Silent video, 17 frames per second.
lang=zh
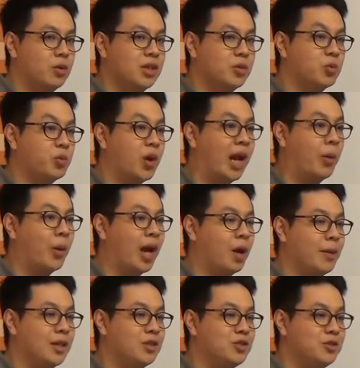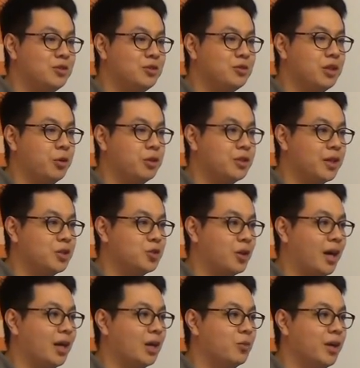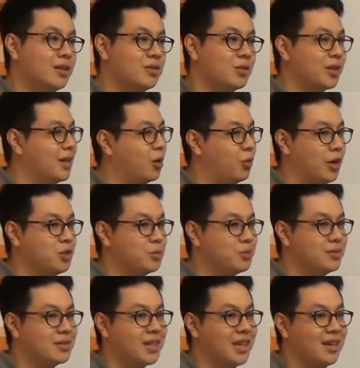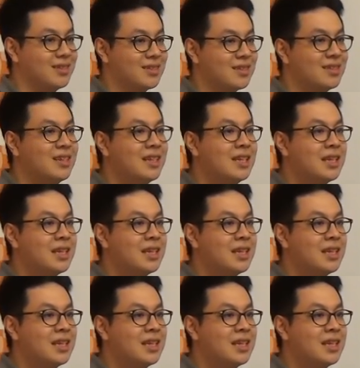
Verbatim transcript: 或者我我老板居居，我就可以取他的位置。我跟你讲，完全不是这个样子。